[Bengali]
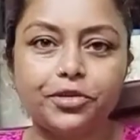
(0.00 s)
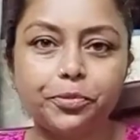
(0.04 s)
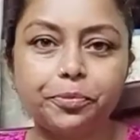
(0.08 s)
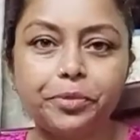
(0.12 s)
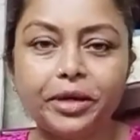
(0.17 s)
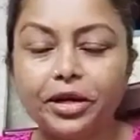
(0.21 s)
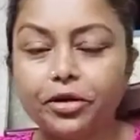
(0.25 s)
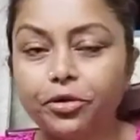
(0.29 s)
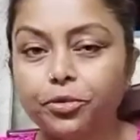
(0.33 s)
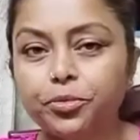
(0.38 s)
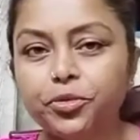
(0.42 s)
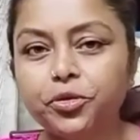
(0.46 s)

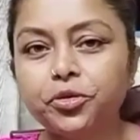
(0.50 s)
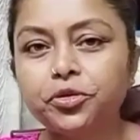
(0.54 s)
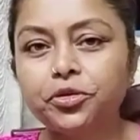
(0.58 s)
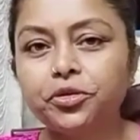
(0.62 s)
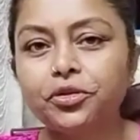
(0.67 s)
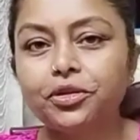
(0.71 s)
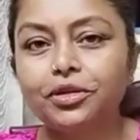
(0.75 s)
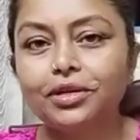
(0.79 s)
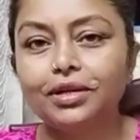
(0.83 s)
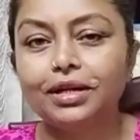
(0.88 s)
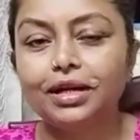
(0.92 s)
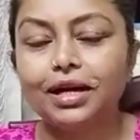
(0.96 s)
বেরোবো
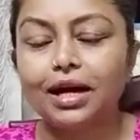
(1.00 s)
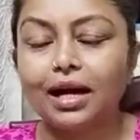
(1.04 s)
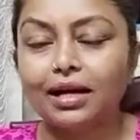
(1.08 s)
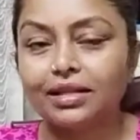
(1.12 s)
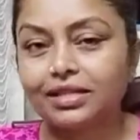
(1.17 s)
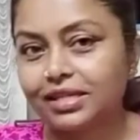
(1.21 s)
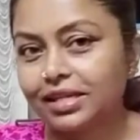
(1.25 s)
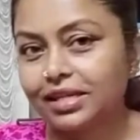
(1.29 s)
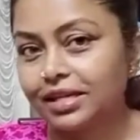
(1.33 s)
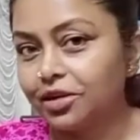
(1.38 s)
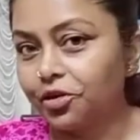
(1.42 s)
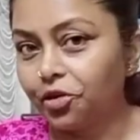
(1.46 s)

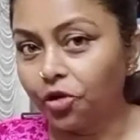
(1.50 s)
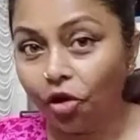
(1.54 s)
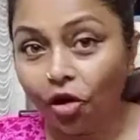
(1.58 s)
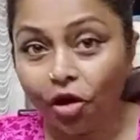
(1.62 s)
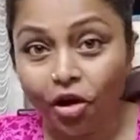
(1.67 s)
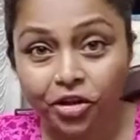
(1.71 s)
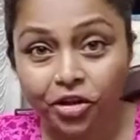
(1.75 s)
আজকে রথ